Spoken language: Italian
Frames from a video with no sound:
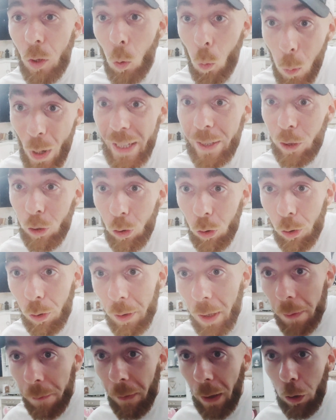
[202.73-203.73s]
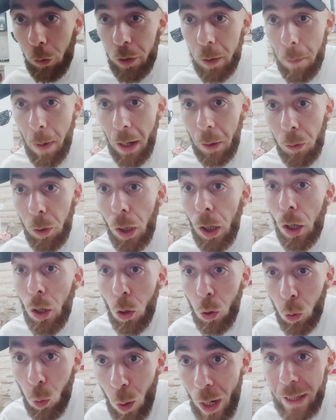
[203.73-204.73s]
Questo è fallo di mano,
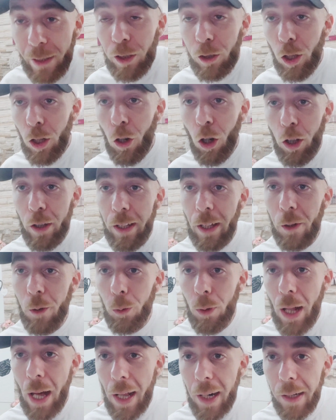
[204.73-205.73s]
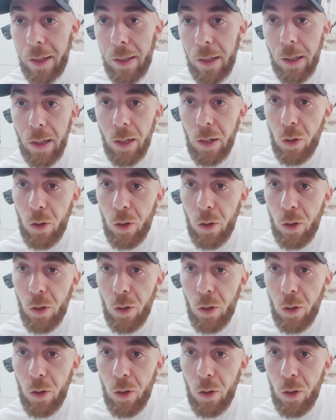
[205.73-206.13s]
questo è gol da annullare,